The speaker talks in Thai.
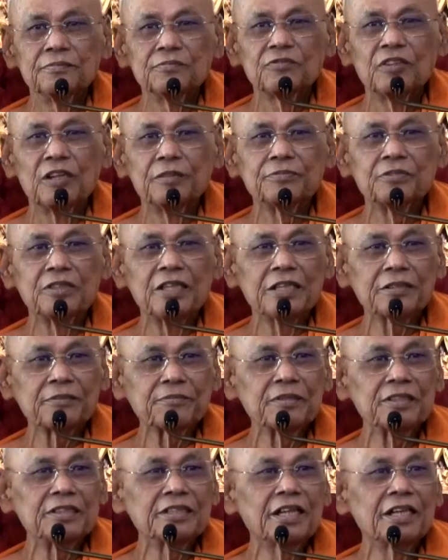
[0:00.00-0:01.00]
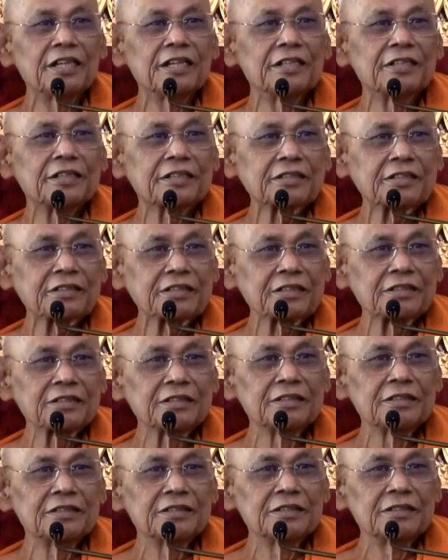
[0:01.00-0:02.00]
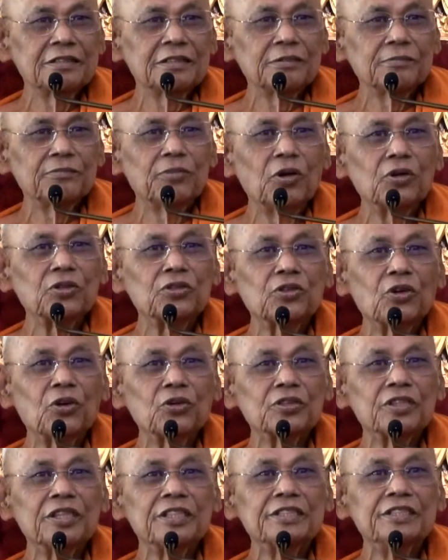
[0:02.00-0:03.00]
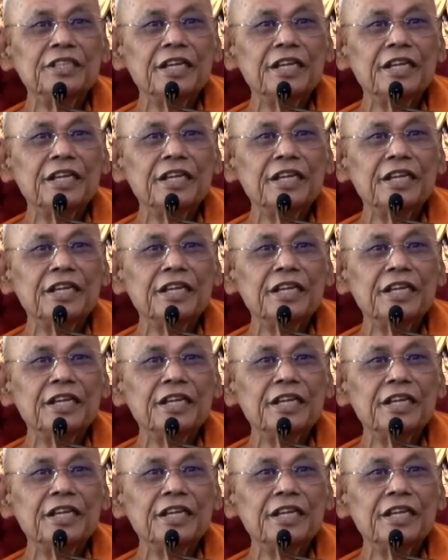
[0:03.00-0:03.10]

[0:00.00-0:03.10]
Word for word: ความจริงไม่ใช่โพชฌงจ